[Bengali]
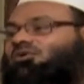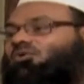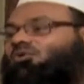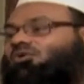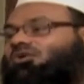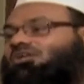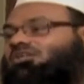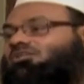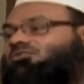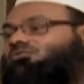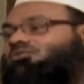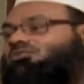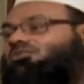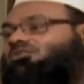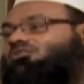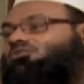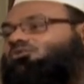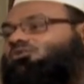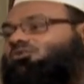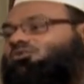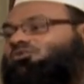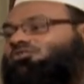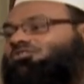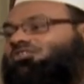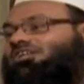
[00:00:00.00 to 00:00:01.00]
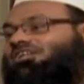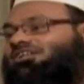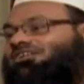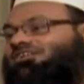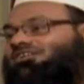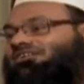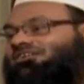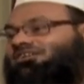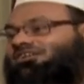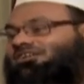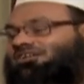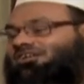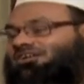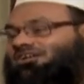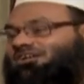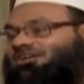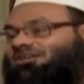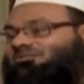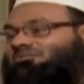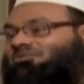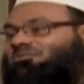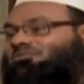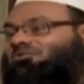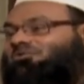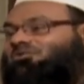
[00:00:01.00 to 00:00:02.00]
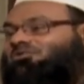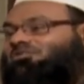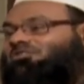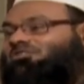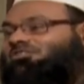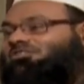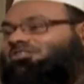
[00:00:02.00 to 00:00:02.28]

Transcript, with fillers: তহিদ ওয়াদুহ শির এর বিপরীত সে